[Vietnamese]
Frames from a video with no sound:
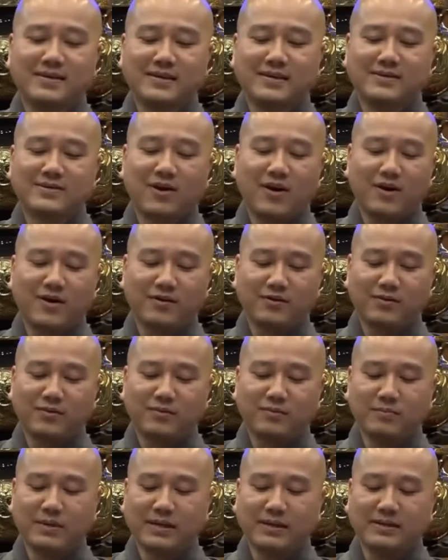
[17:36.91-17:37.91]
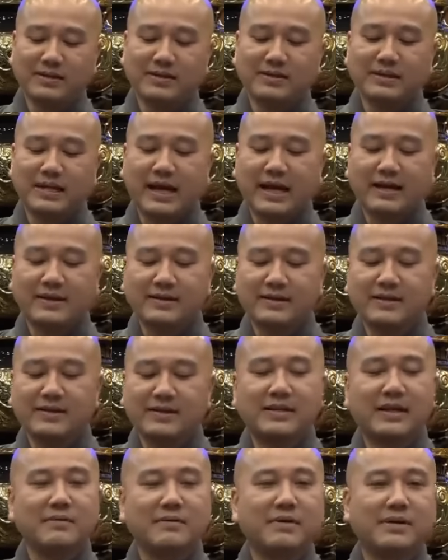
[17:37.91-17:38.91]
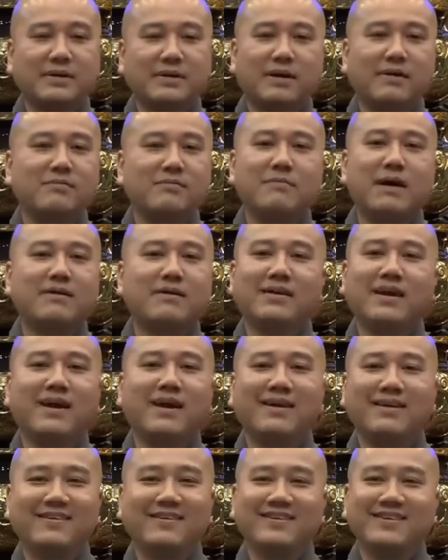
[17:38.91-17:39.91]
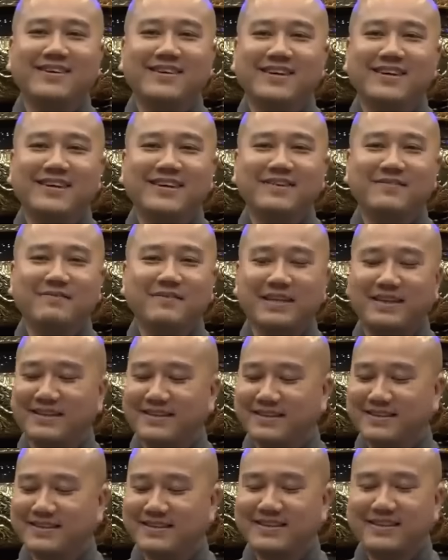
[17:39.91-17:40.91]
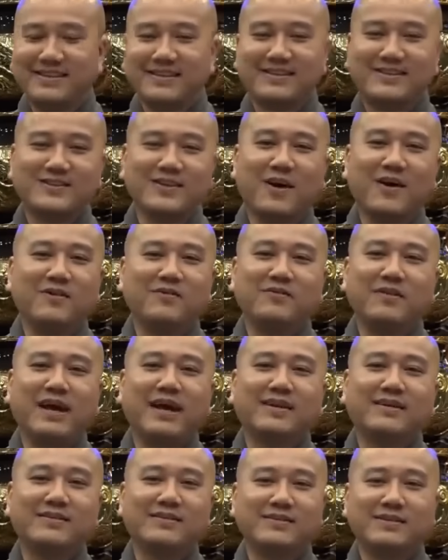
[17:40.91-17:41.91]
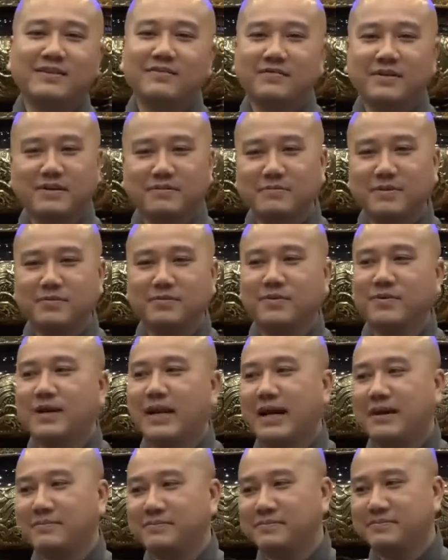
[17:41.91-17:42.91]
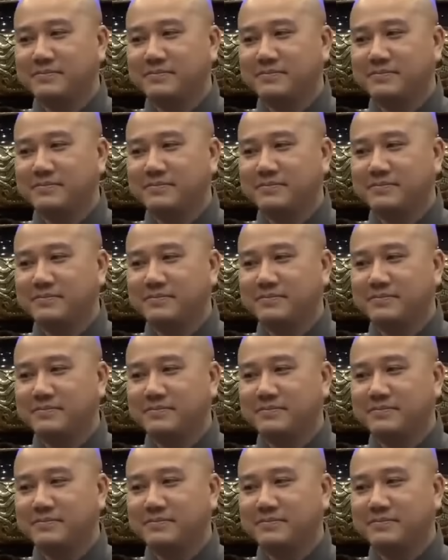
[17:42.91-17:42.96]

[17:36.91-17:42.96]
Chứ còn mình cứ nghe riết là mình không bao giờ mình trọn vẹn được cái việc mình muốn làm.